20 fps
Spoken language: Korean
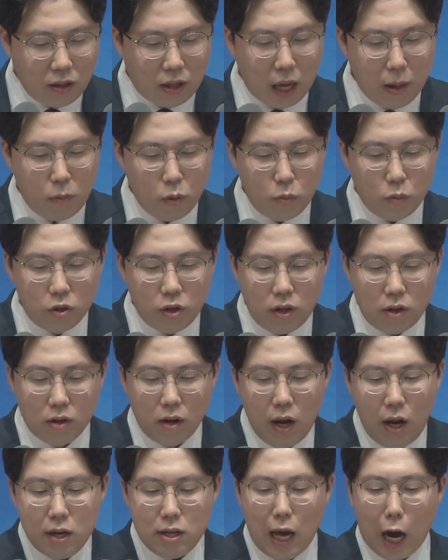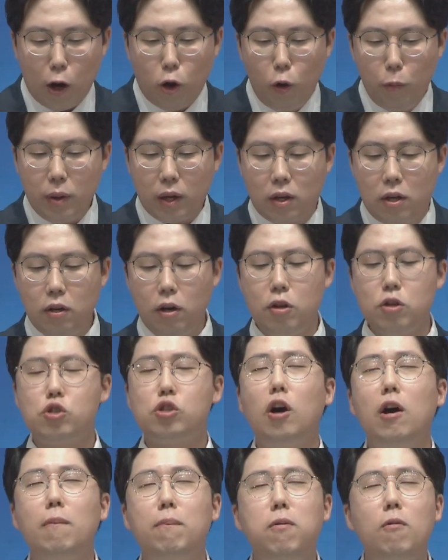대부분을 야곱이 그런
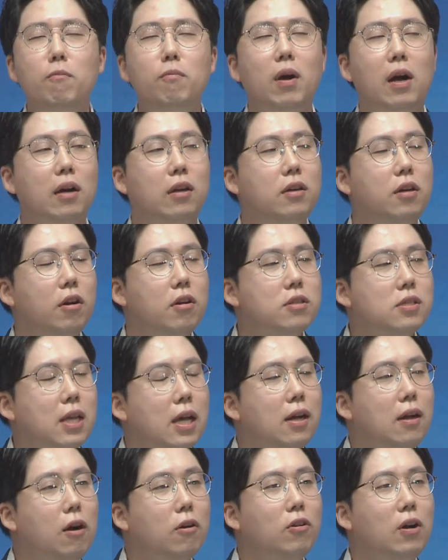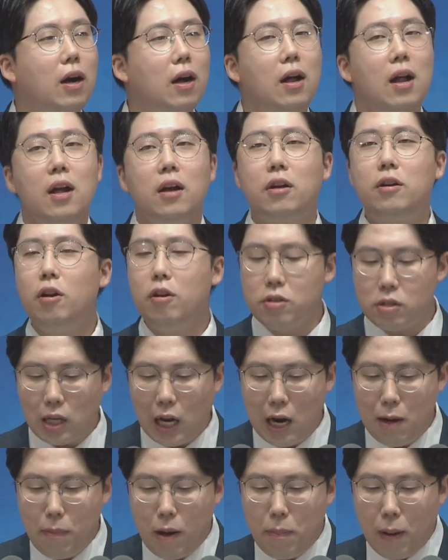성품과 그런 생각과 그런
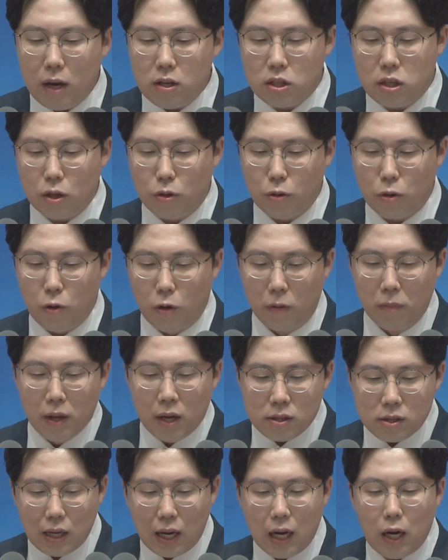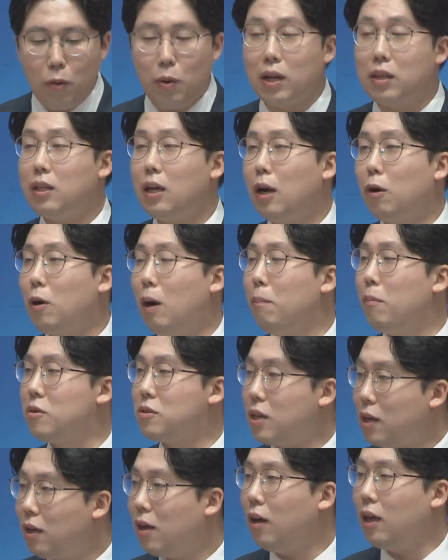삶의 방식으로 살아왔다라고 한번
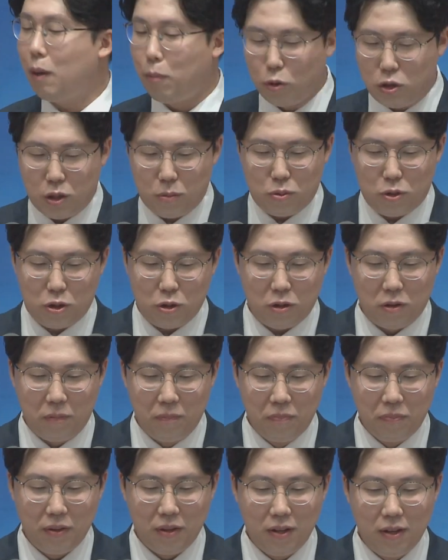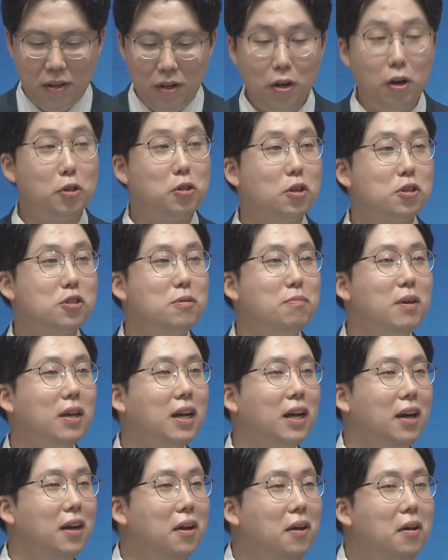생각해 보십시오.
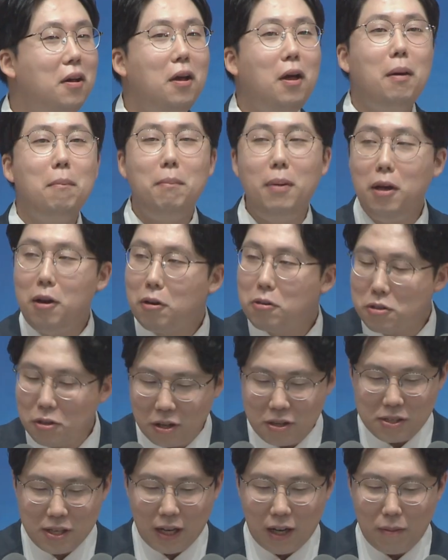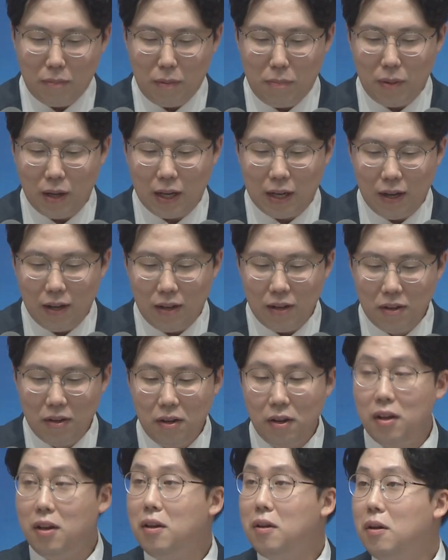어떻습니까? 매력적인 사람입니까?
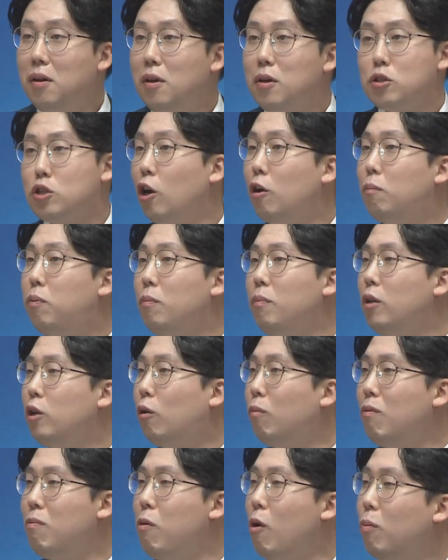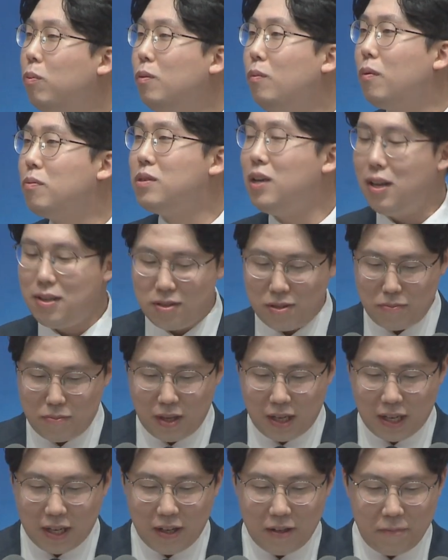성품이 너무 볼품없지
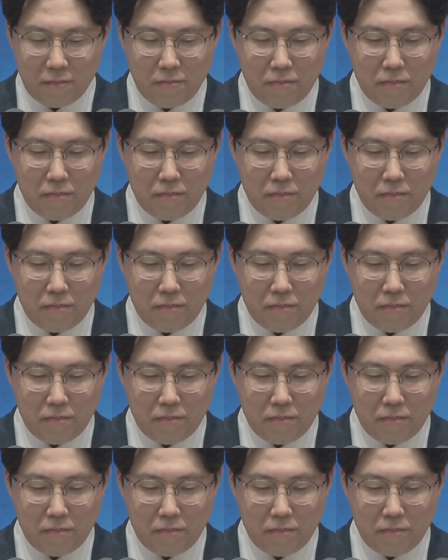않습니까?